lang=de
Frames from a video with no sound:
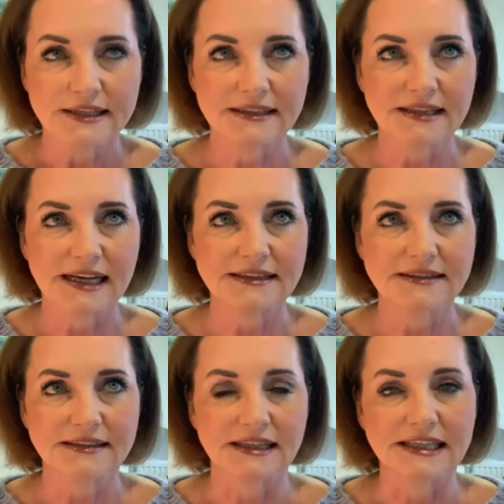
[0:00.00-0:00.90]
Das
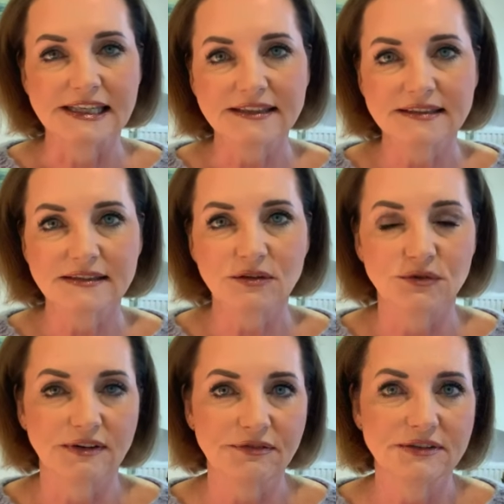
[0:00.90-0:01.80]
heißt, äh, Kekse
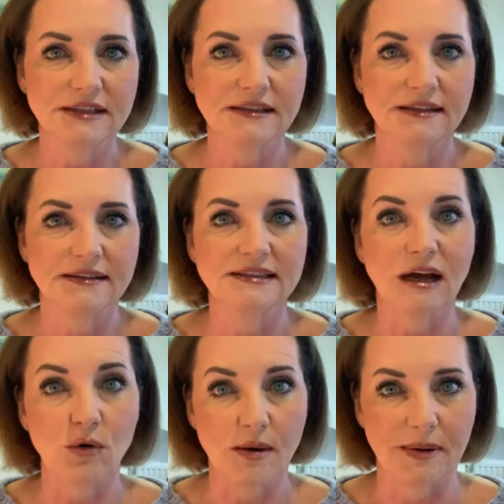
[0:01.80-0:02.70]
und Waffeln sind
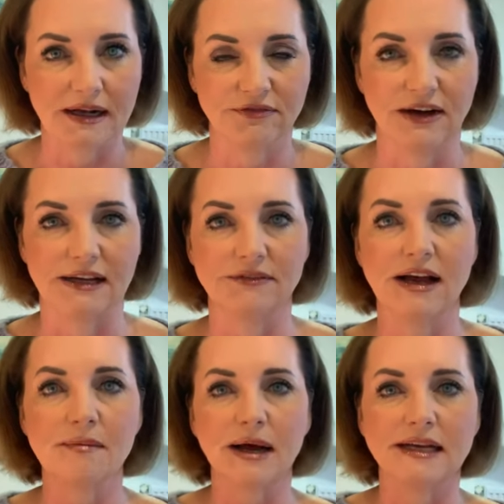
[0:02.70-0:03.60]
Dauerbackwaren.
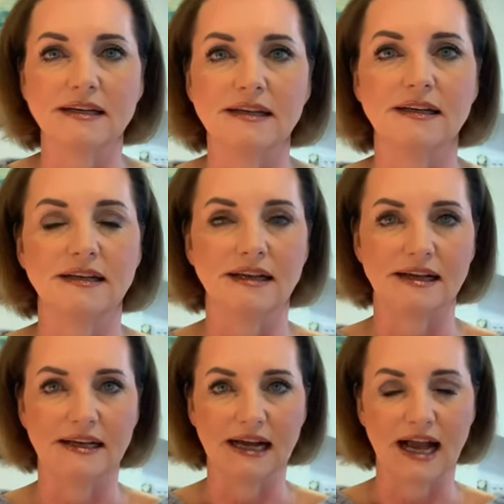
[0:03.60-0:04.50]
Wir haben eine
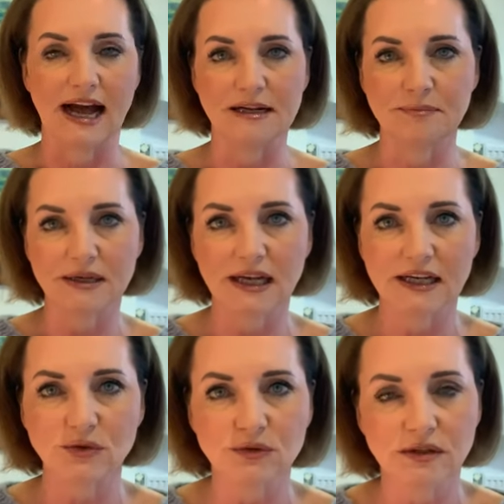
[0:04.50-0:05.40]
lange
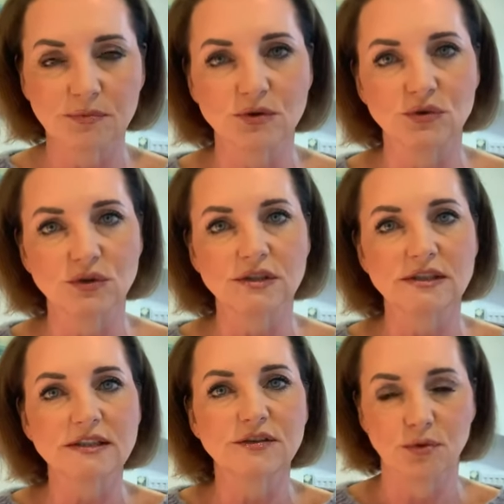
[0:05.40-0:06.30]
Haltbarkeit unserer
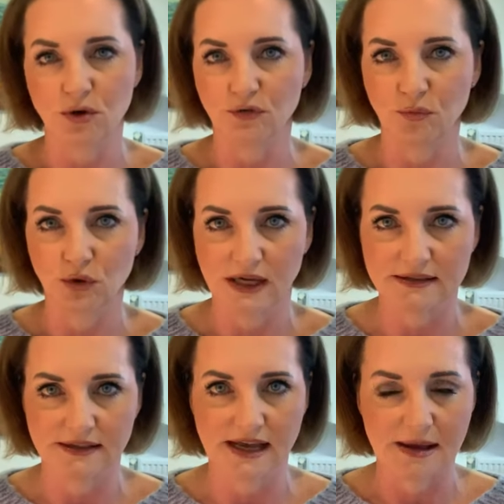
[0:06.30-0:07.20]
Produkte, zwölf
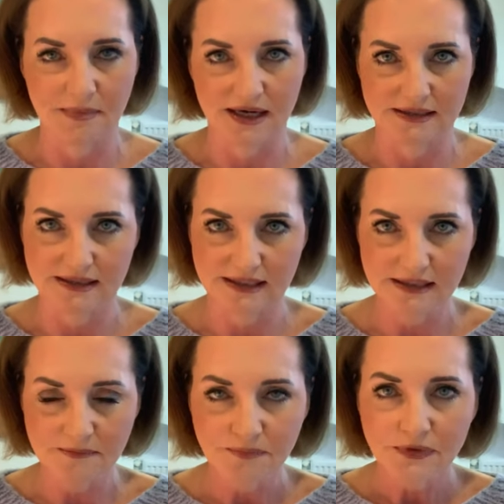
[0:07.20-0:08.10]
Monate
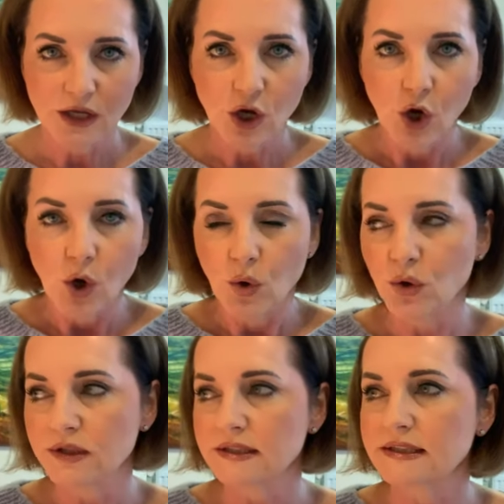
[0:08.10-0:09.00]
MHD.
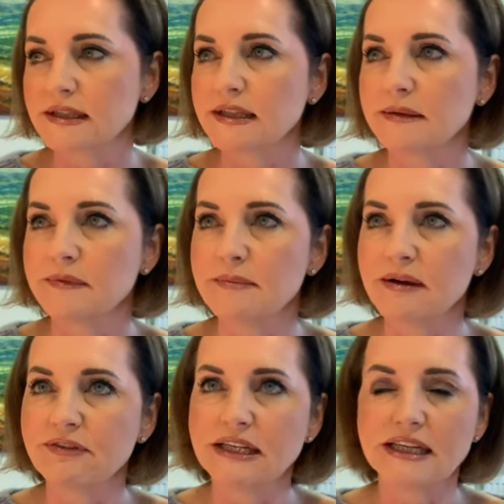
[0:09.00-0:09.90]
Und ähm,
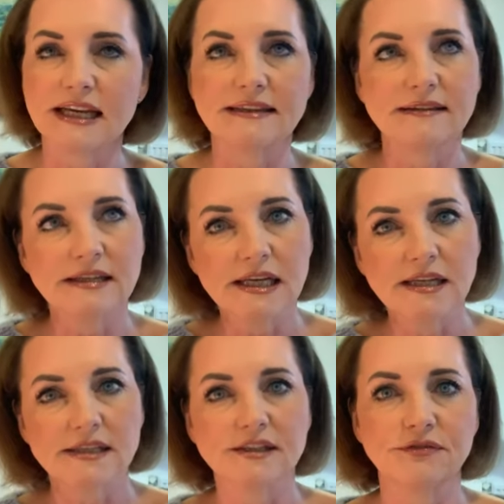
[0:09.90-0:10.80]
immer wenn ich
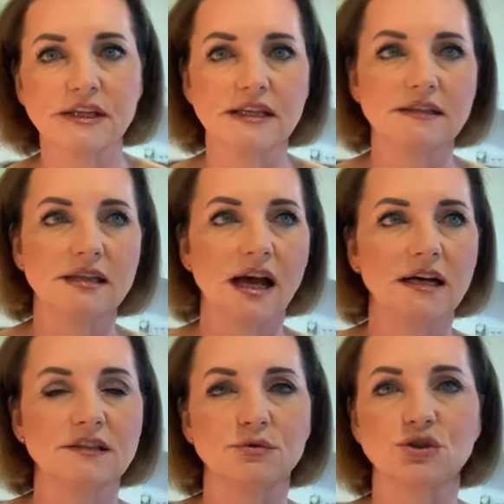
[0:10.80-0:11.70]
erzähle, dass wir jeden
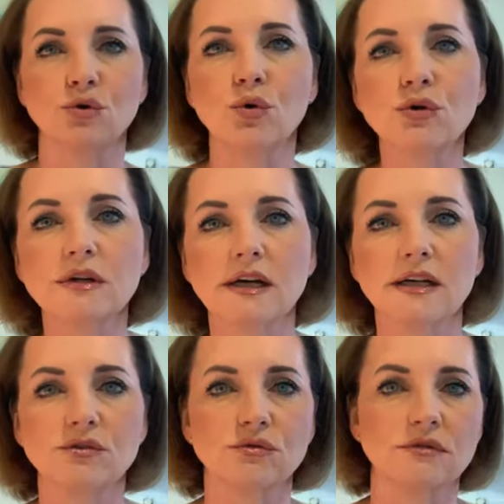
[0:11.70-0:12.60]
Tag zwischen
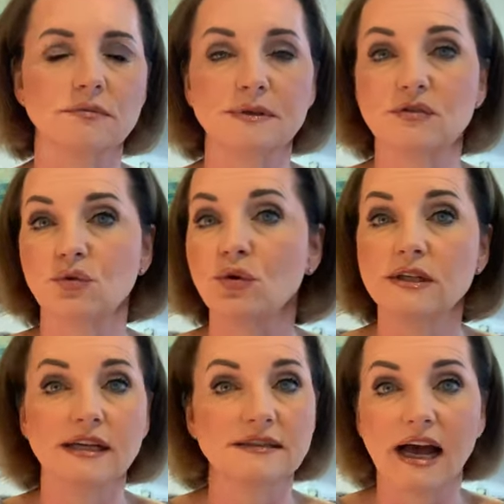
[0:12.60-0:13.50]
100 und bis zu
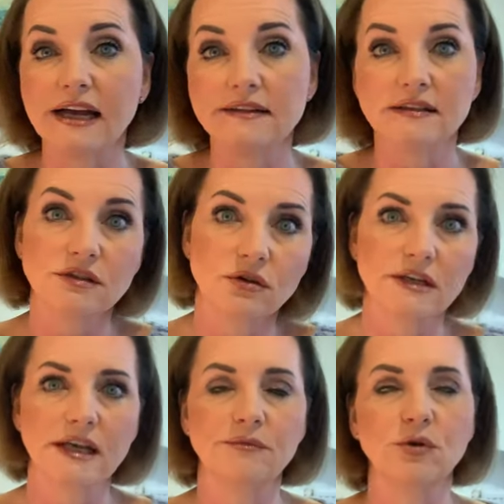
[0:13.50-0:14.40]
130,
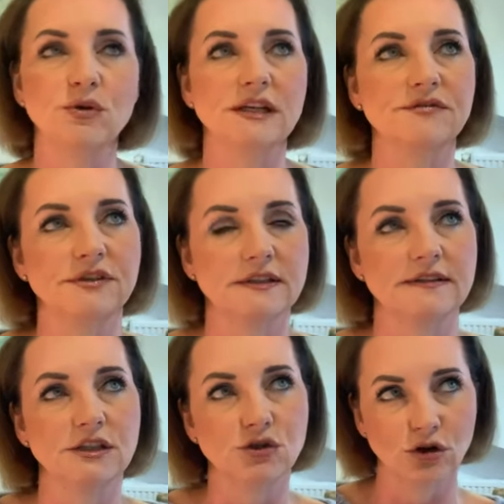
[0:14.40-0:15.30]
neulich haben wir
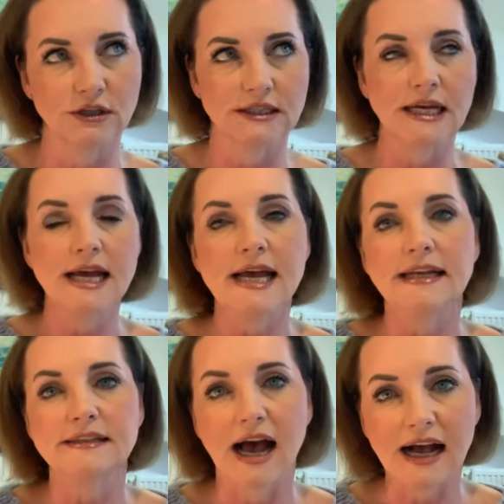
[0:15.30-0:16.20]
140 Tonnen
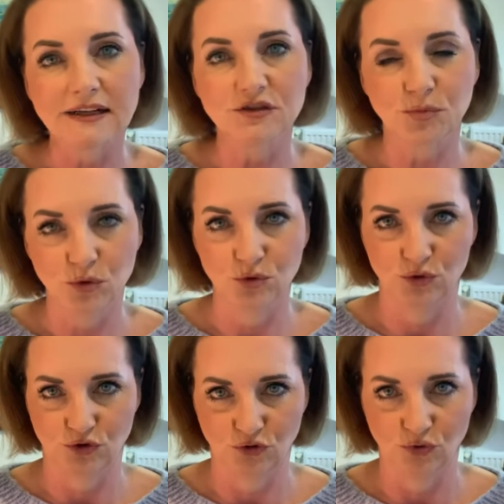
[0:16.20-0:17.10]

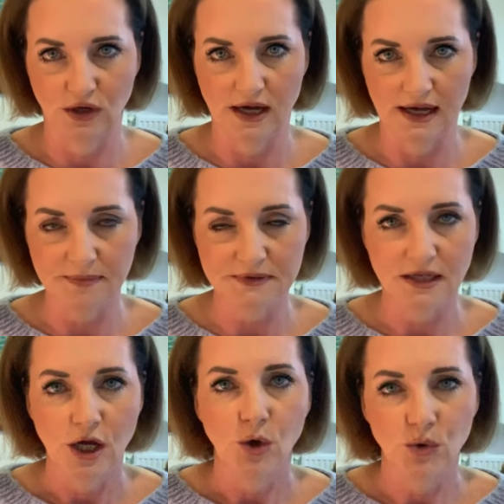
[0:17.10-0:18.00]
Tagesproduktion gehabt,
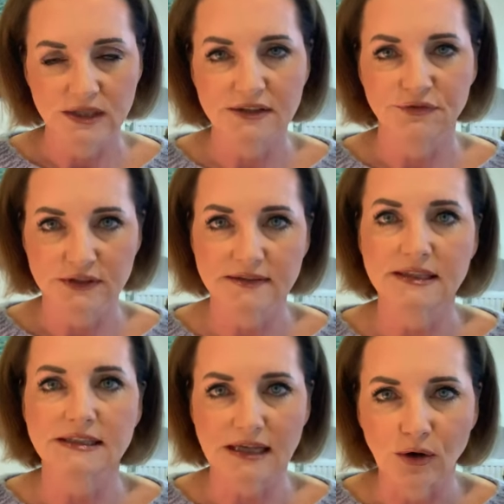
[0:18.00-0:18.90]

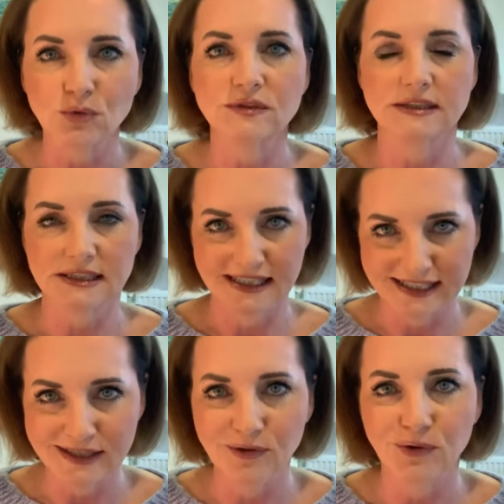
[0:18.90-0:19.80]
140.000
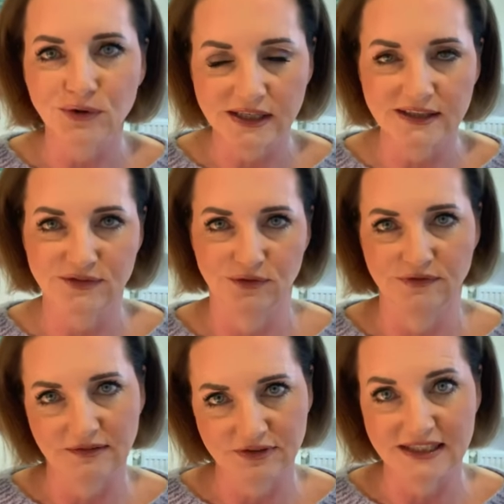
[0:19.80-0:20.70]
Kilo Kekse
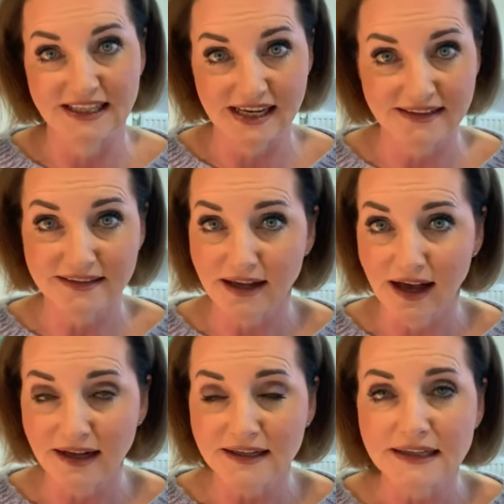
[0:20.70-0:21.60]
und Waffeln jeden
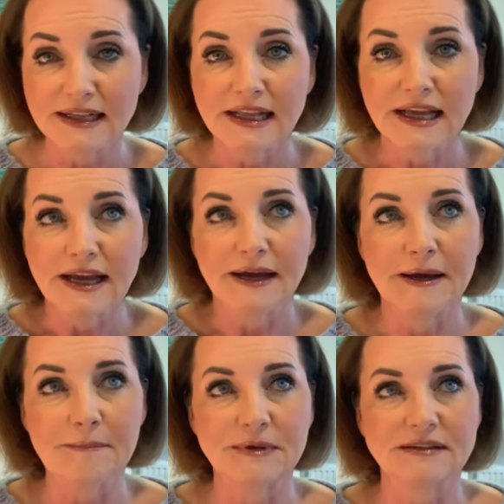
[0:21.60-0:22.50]
Tag,
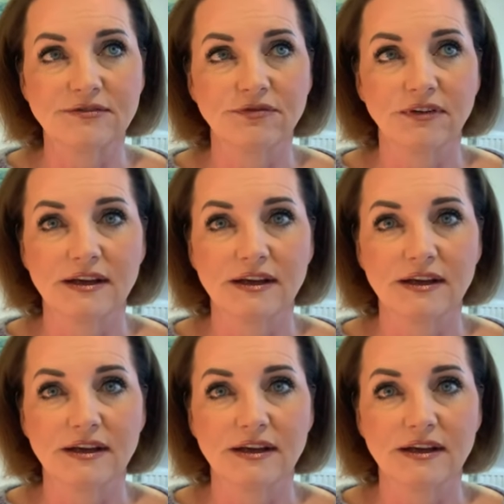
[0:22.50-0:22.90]
ähm, dann